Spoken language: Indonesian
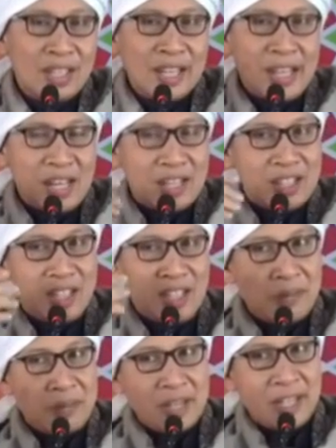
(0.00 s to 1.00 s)
Reaksi
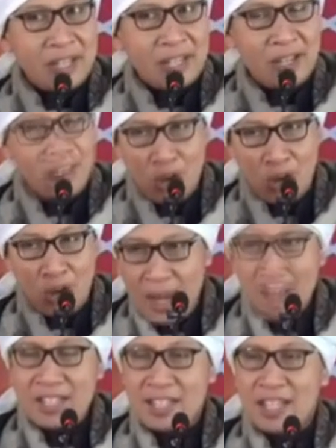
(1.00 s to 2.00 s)
dari mereka yang engkau
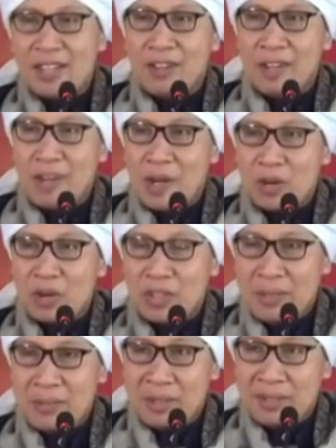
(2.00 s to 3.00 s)
ajak wahai
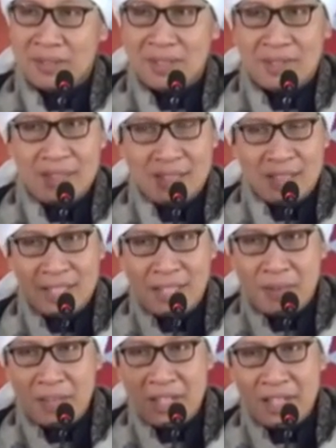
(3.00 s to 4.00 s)
penerus Nabi
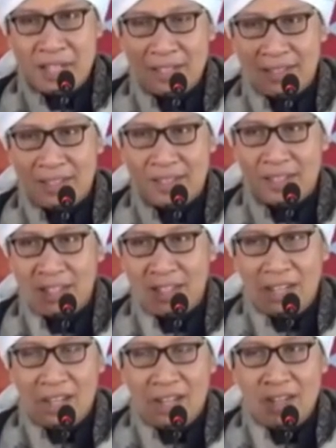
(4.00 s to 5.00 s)
jangan menjadikan
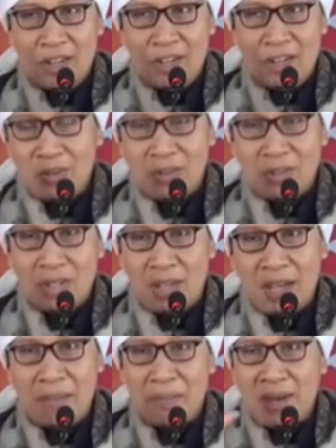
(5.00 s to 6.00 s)
engkau
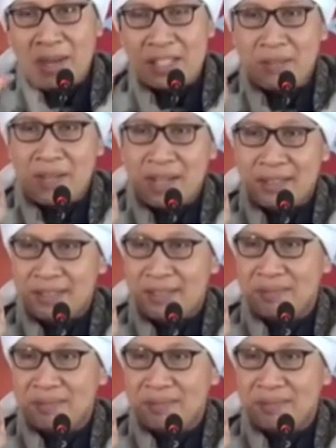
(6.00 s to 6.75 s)
lemah semangat.